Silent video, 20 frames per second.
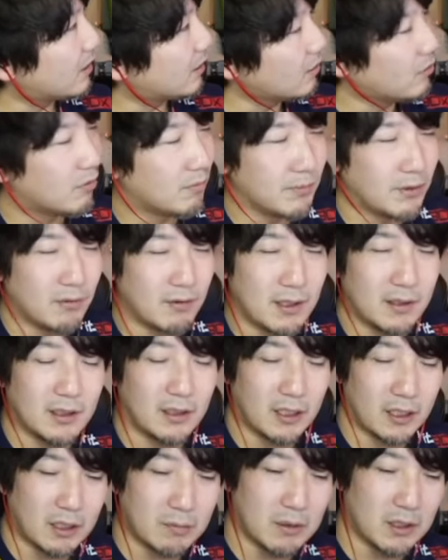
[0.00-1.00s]
な本名はで
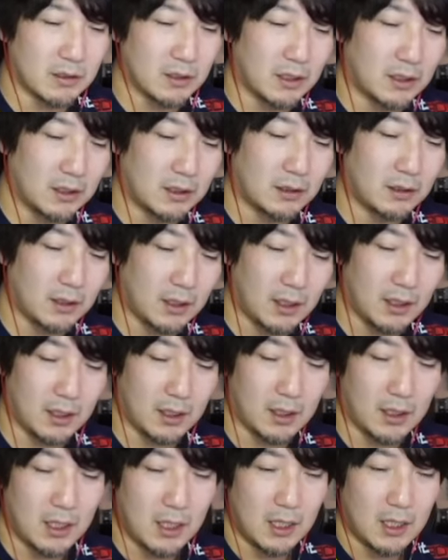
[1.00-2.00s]
竹村さんと当たっ
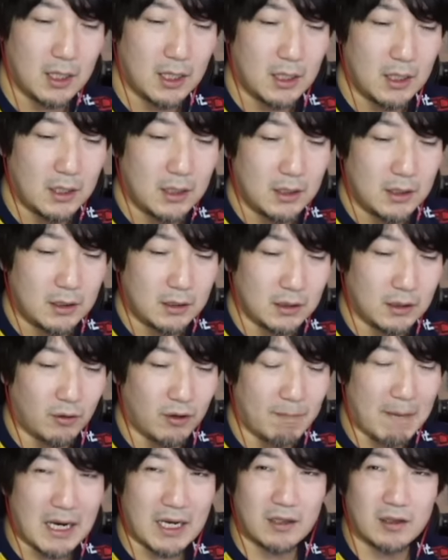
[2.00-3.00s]
てで、
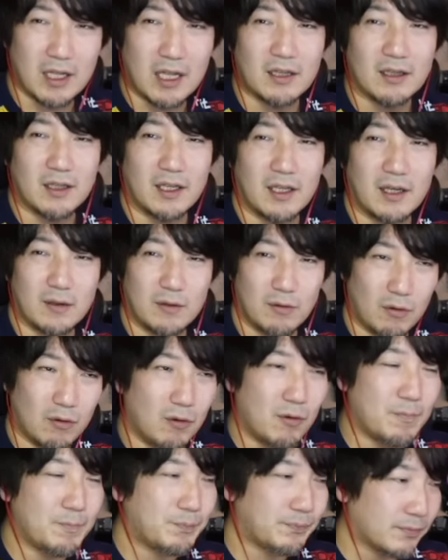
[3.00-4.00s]
俺負けたんだけ
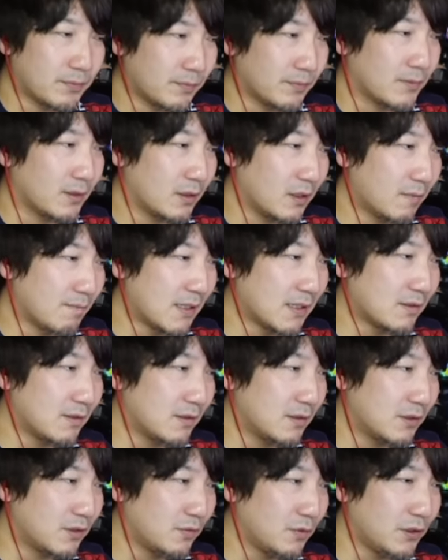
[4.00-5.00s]
ど、うん。で、まあ、
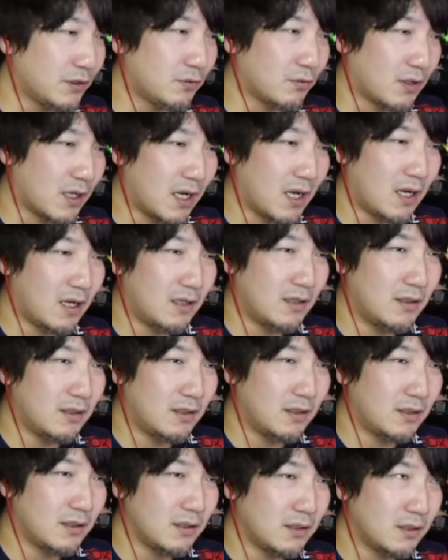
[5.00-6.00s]
その人が、
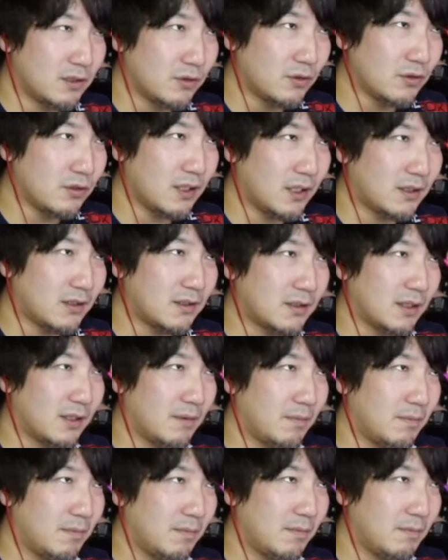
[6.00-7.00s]
スト 2X
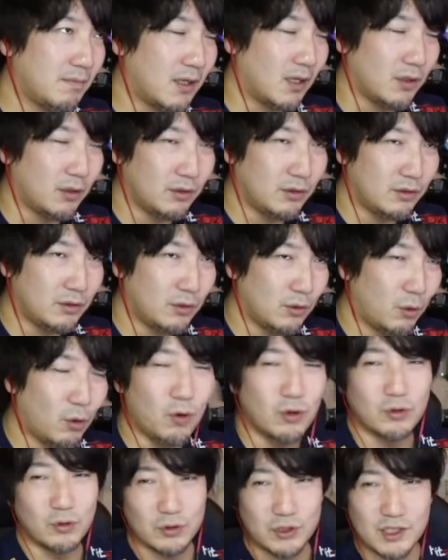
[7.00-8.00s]
で、まあ、
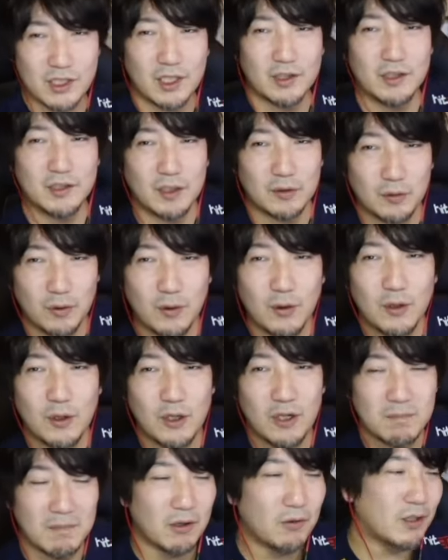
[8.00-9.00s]
フォークを使ってたと。
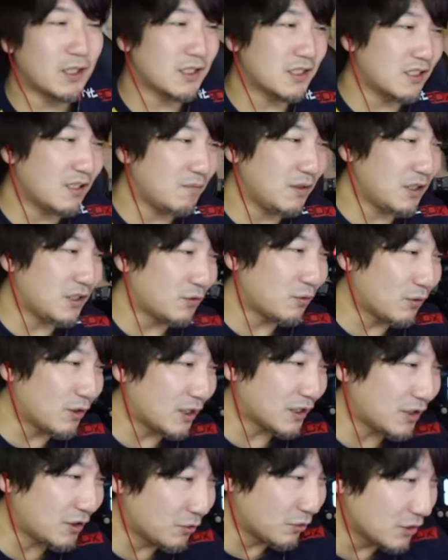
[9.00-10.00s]
まあ、これはちなみに人か、
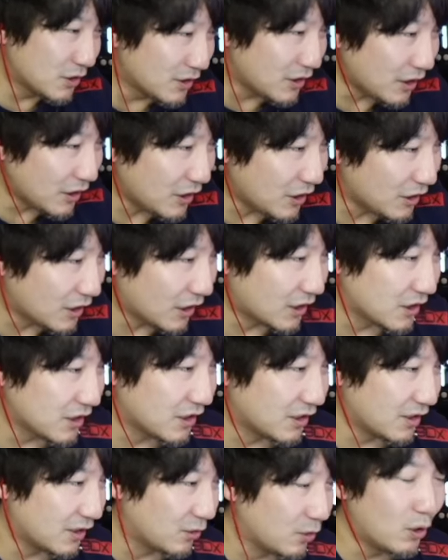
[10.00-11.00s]
人づてに聞いた話な
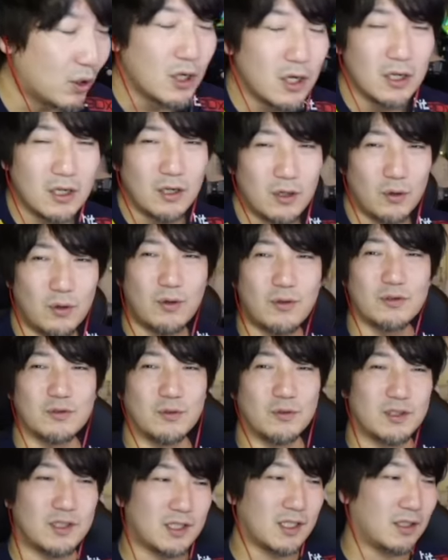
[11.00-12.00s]
んだけど、フォークを
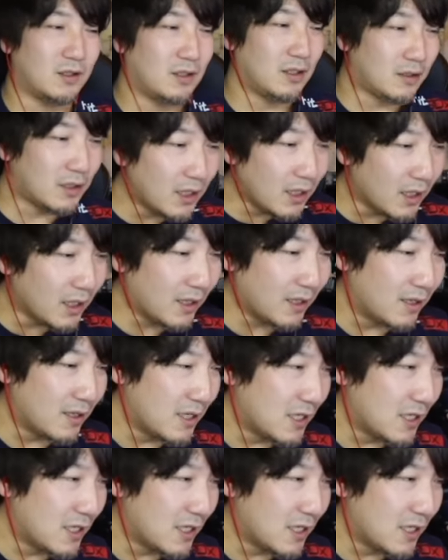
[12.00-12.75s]
使ってて、